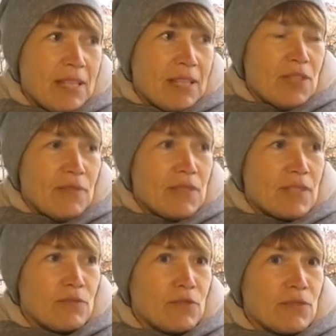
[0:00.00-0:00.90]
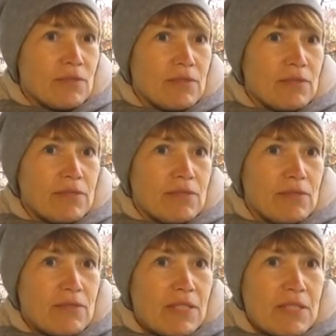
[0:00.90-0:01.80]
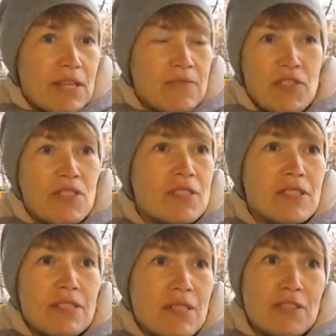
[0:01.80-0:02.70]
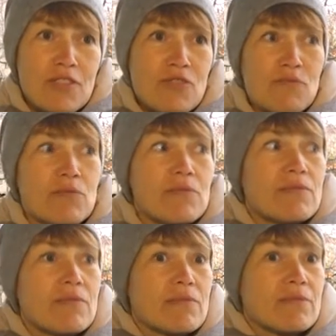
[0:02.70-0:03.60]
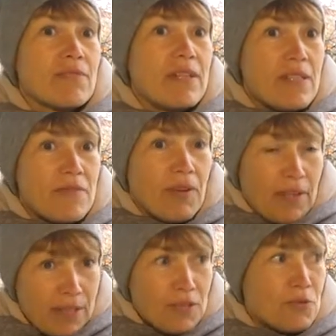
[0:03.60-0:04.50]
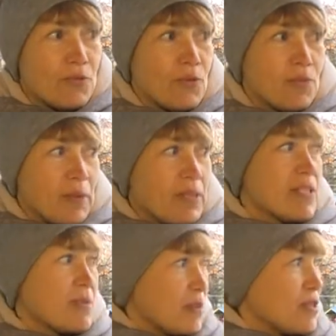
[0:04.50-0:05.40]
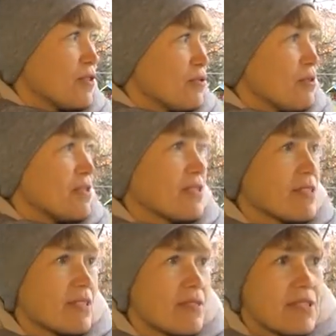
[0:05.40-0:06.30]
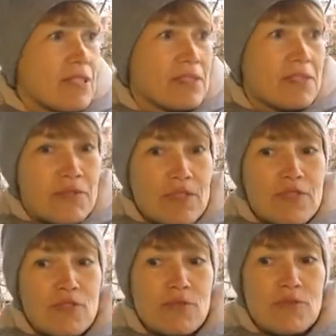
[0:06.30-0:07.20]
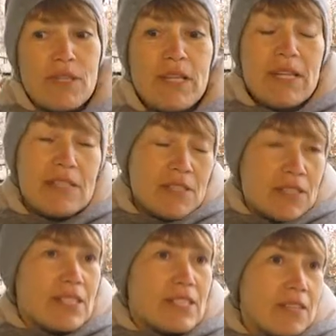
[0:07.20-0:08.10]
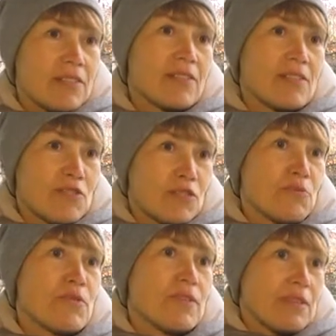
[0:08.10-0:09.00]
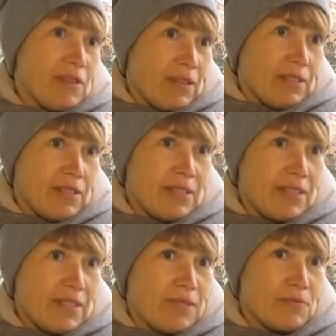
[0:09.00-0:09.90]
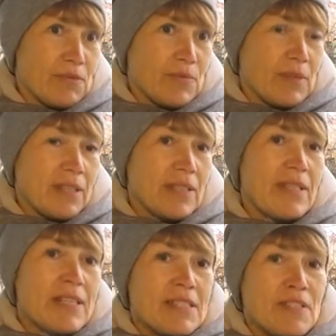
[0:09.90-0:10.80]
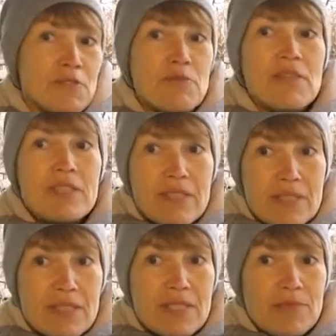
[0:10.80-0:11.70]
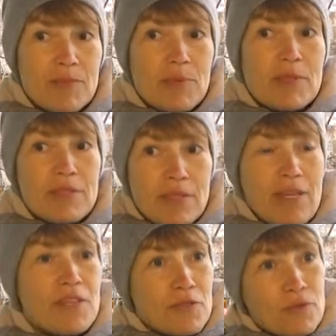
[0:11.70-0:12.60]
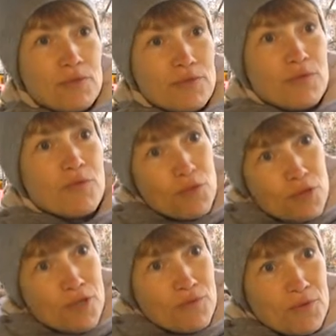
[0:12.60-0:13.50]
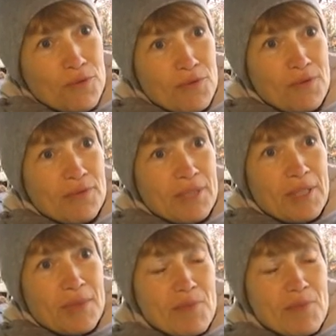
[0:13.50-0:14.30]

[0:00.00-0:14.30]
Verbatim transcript: И, наверное, вот э, зайдя в наш детский сад, даже вот э, входя в калитку и пройдясь по территории детского сада, видно, что детский сад – это территория радости, это вот именно территория детства, благодаря ее вот творчеству, ее таким